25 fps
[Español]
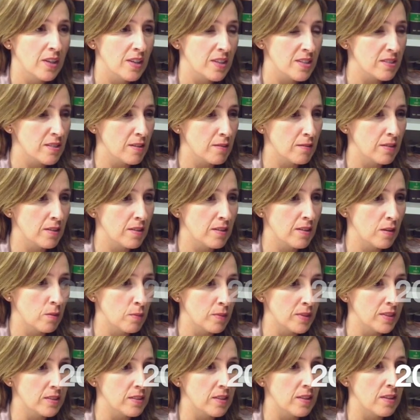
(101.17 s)
es decir, del
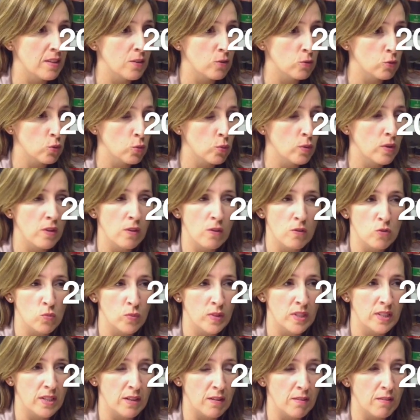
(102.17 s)
20 de octubre de
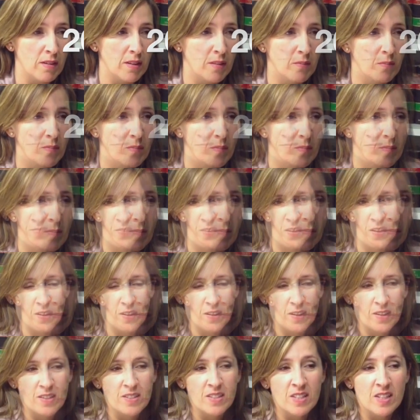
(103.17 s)
2013.
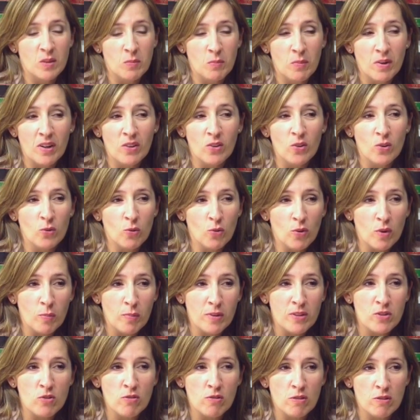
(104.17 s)
Sin embargo, de un
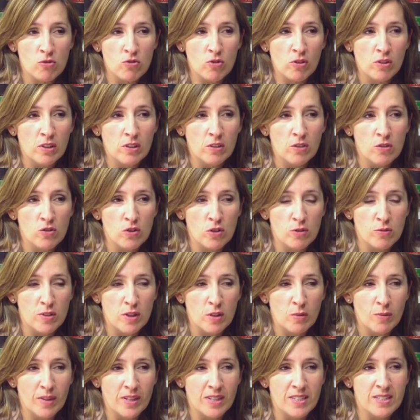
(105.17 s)
repaso de los anejos se
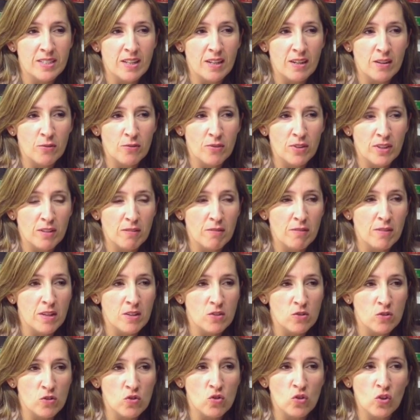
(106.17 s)
observa que estas
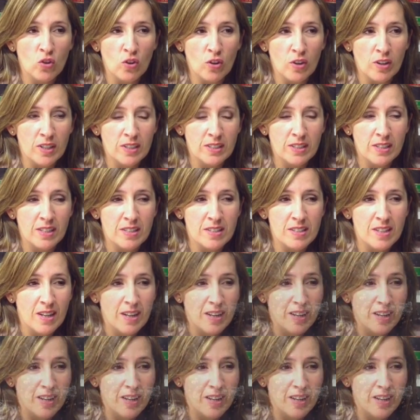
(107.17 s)
referencias no son correctas,